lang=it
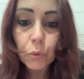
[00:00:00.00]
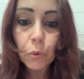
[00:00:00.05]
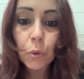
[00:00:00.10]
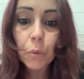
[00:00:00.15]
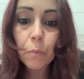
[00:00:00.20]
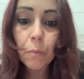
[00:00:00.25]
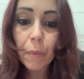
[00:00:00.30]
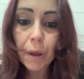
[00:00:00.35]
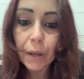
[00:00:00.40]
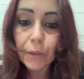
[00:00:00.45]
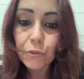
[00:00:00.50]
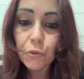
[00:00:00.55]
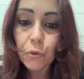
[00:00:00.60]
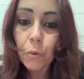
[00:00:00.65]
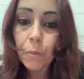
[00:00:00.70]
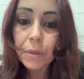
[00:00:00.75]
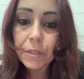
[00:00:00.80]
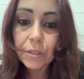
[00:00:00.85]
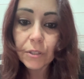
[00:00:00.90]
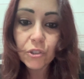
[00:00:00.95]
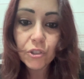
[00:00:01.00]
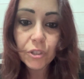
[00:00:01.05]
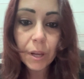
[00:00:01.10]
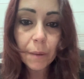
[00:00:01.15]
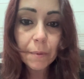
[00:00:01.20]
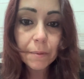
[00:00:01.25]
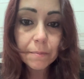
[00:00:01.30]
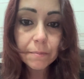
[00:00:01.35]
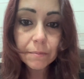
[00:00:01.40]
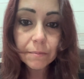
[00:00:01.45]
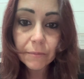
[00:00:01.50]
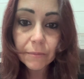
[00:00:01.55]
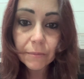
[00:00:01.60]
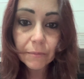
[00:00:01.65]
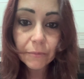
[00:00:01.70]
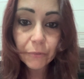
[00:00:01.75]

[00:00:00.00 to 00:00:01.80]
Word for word: lo immagino come se già mm,